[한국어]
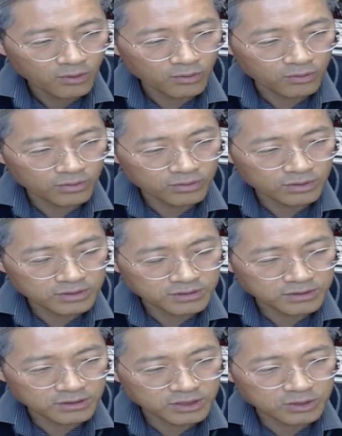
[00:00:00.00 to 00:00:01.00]

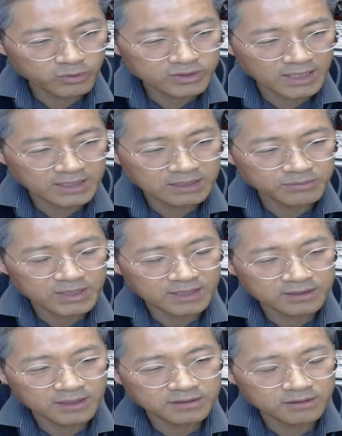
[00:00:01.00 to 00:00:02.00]
고린도전서 15장
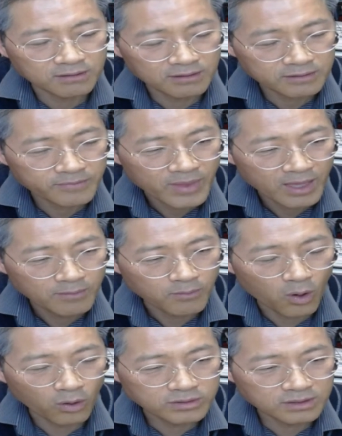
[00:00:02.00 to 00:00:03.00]
24절에서
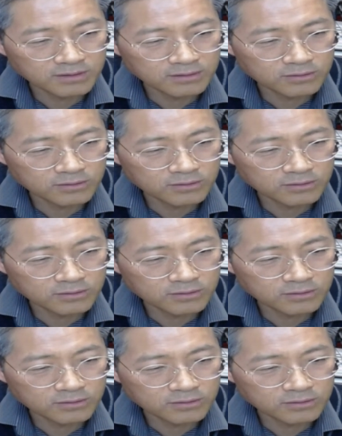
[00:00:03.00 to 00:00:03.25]
모든